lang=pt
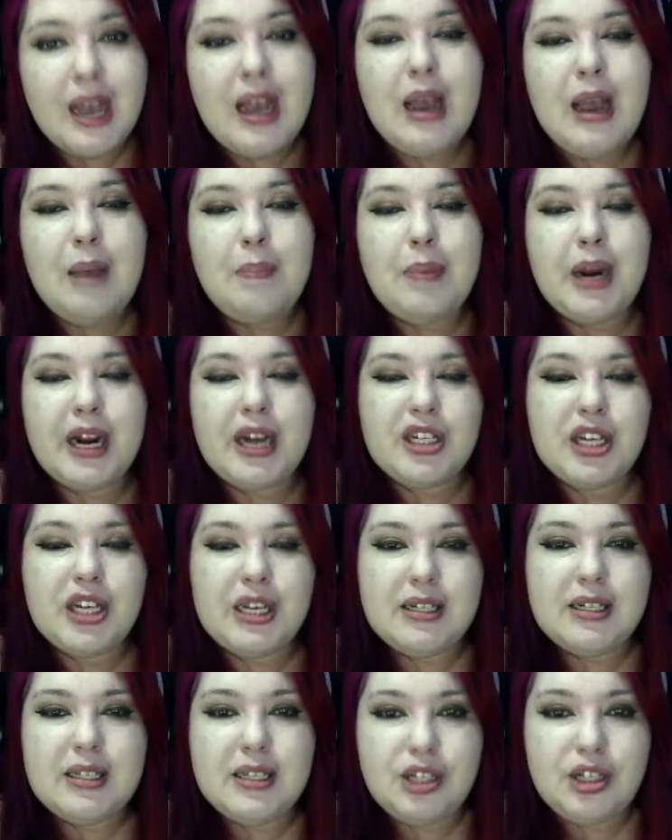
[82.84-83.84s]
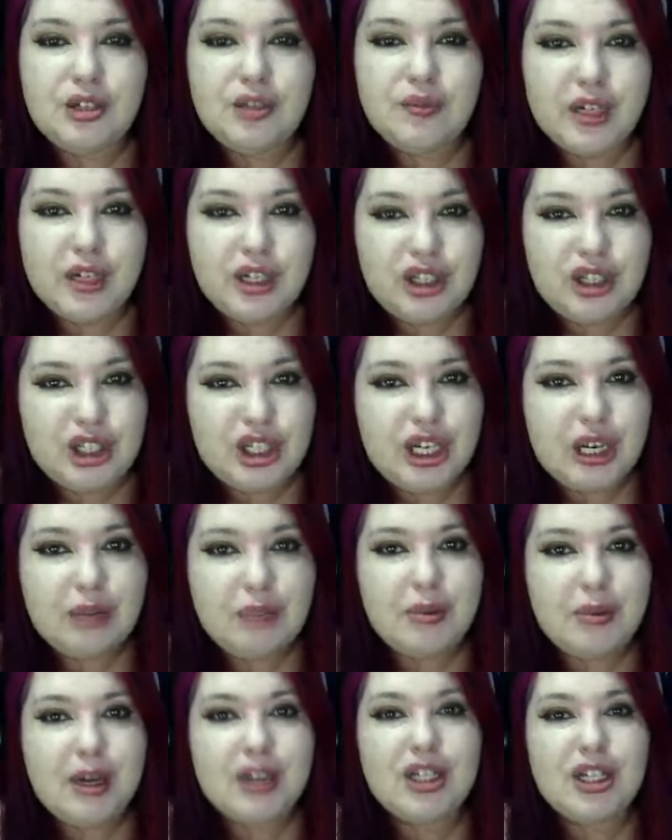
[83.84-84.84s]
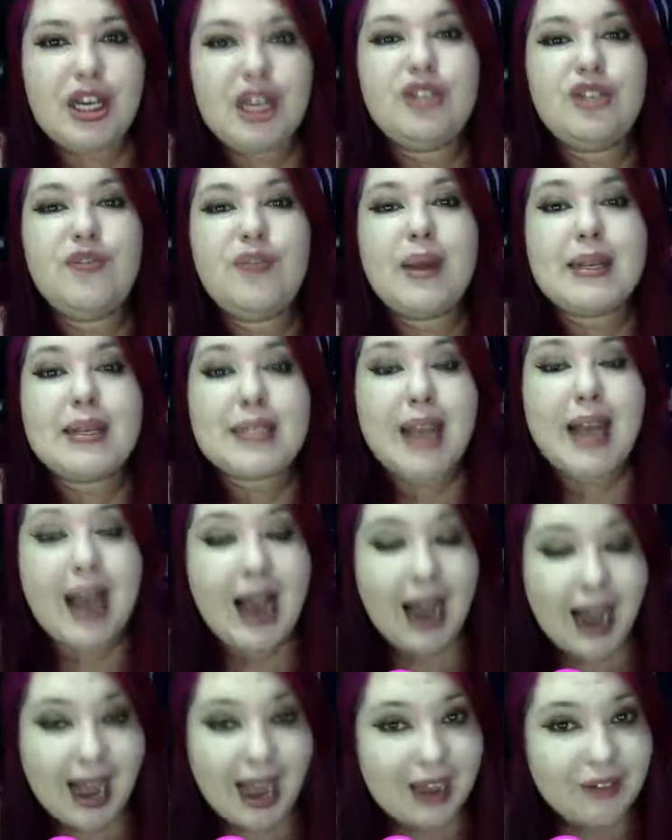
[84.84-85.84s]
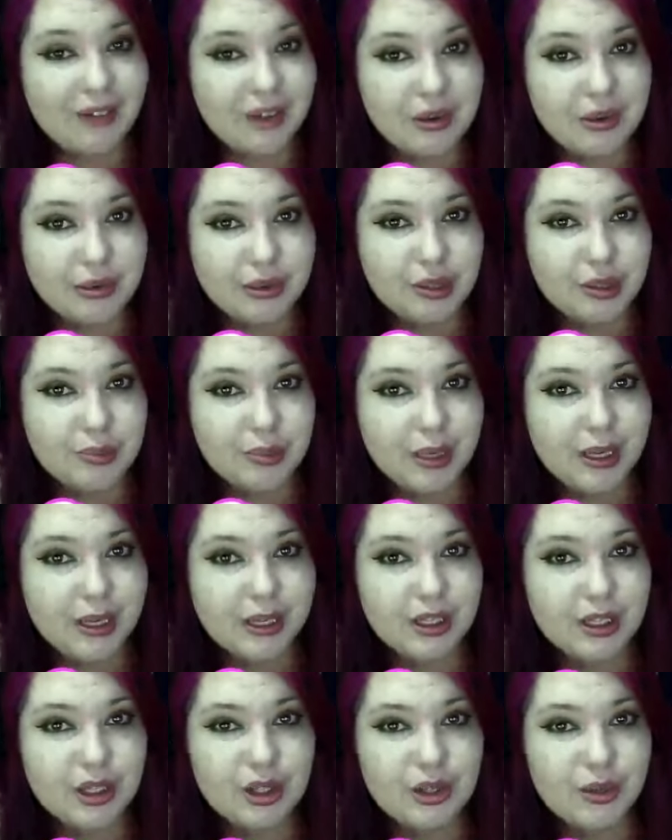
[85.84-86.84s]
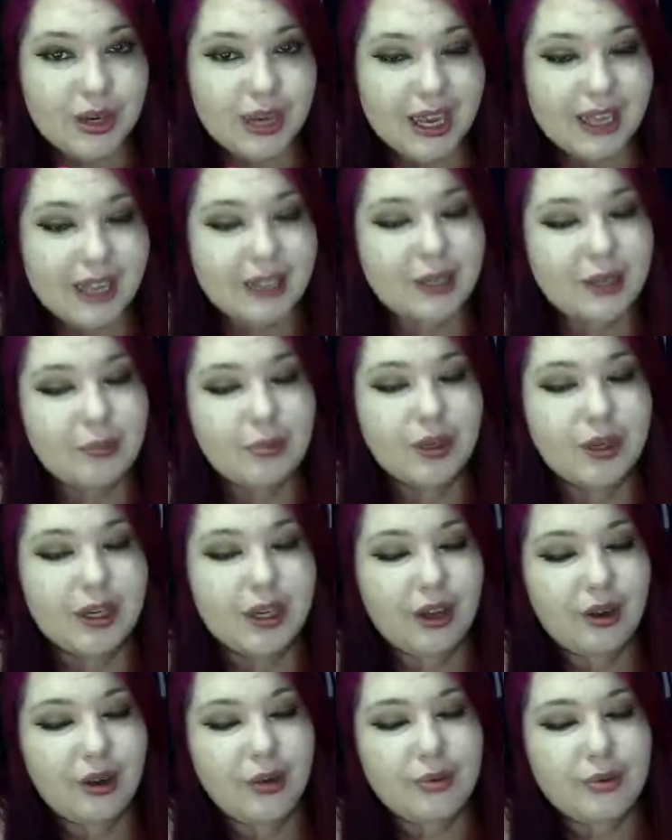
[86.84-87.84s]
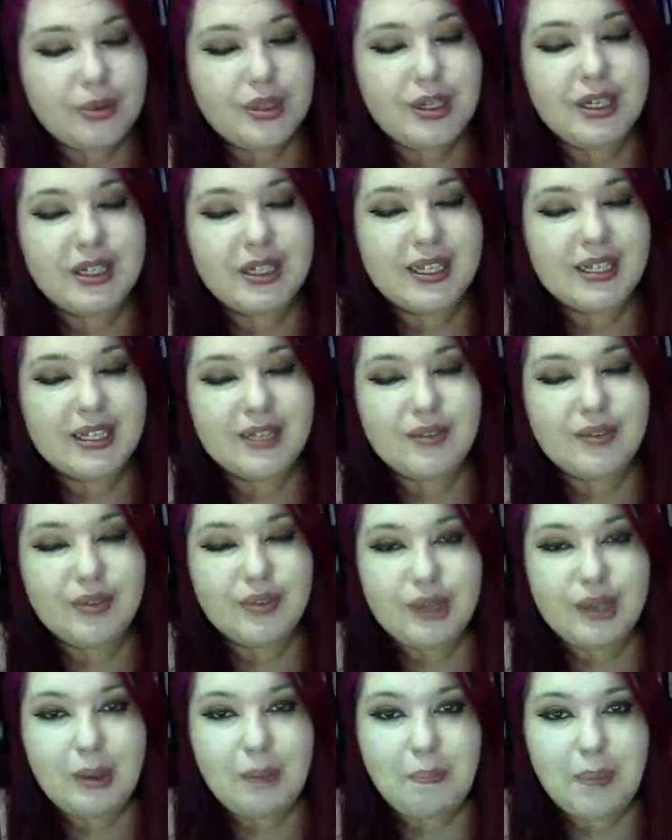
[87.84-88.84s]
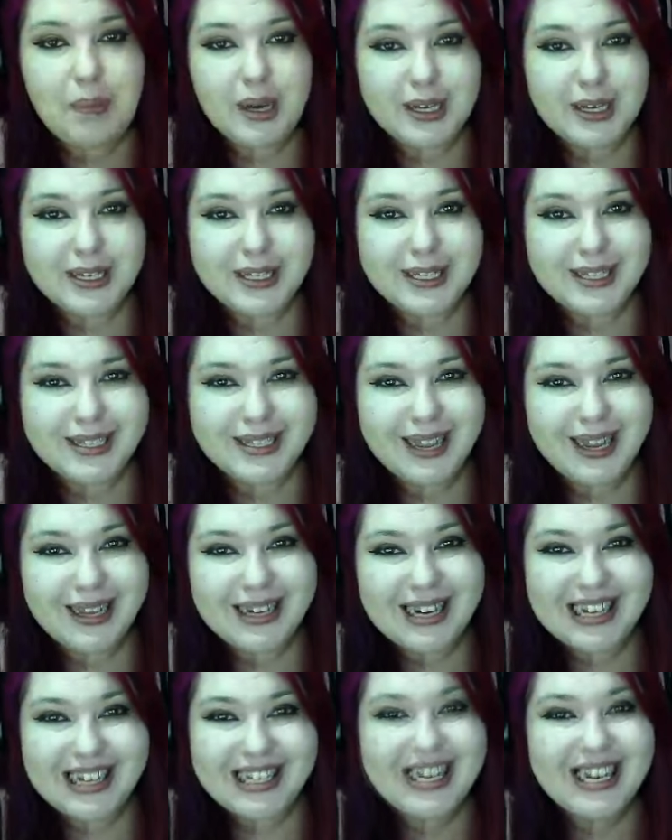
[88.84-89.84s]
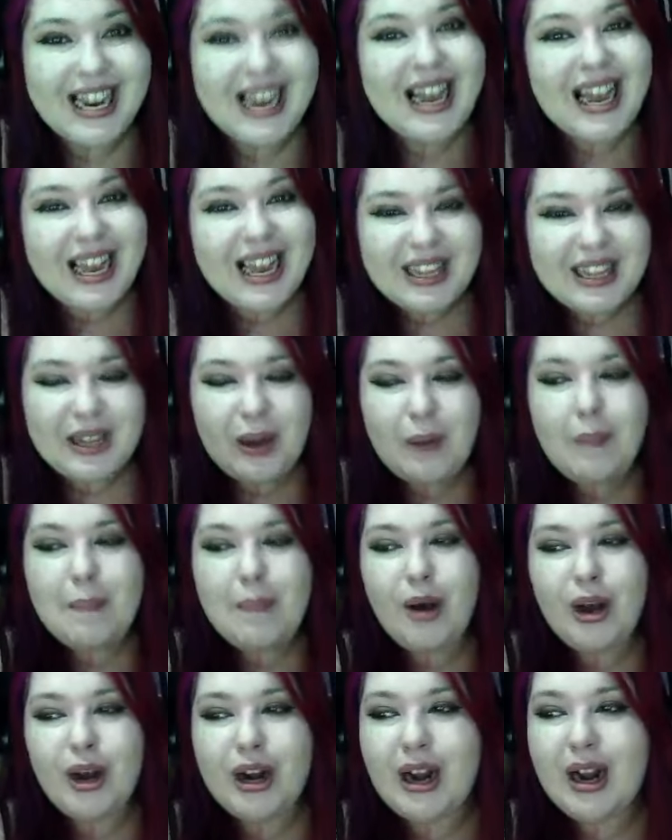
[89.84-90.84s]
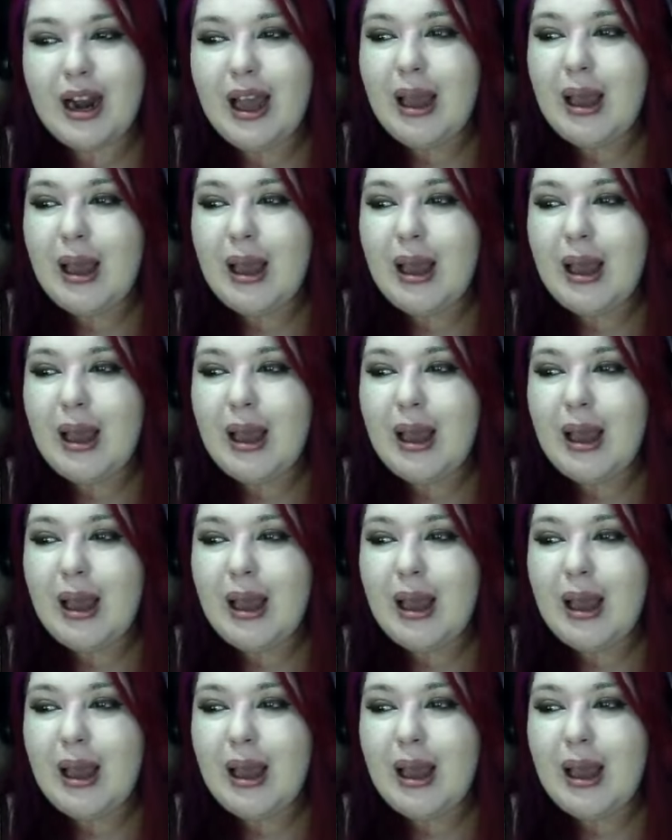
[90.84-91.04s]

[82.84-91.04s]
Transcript: pra gente se divertir, pra gente passar raiva com os bugs together, porque com certeza vão ter bugs, né, gente? Então bora lá